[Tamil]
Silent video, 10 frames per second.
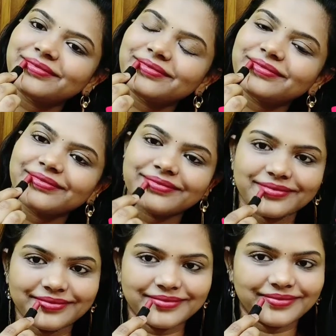வந்துட்டு
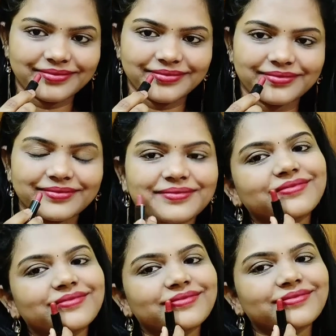நல்லா
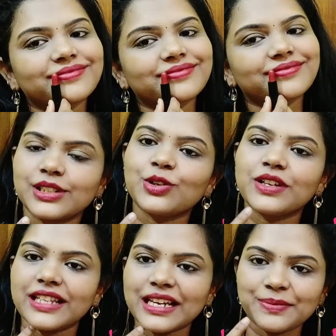பிக்மெண்டேஷன் கொடுக்குது
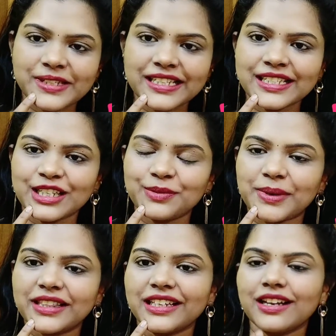இந்த லிப்ஸ்டிக் ஷேட்
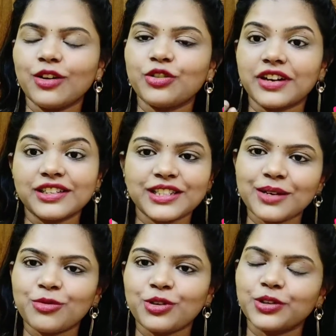பார்த்தீங்கன்னா ஃபங்க்ஷன்
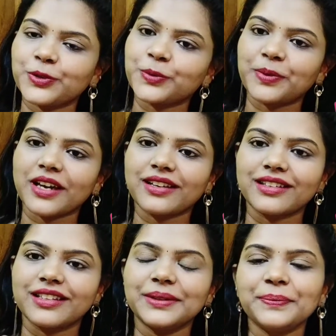பார்ட்டிஸ்க்கு வந்து
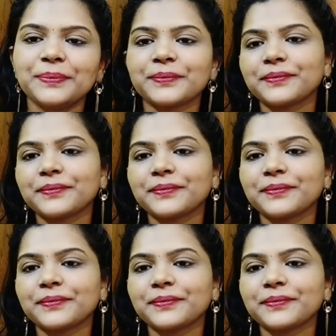சூப்பராக செட்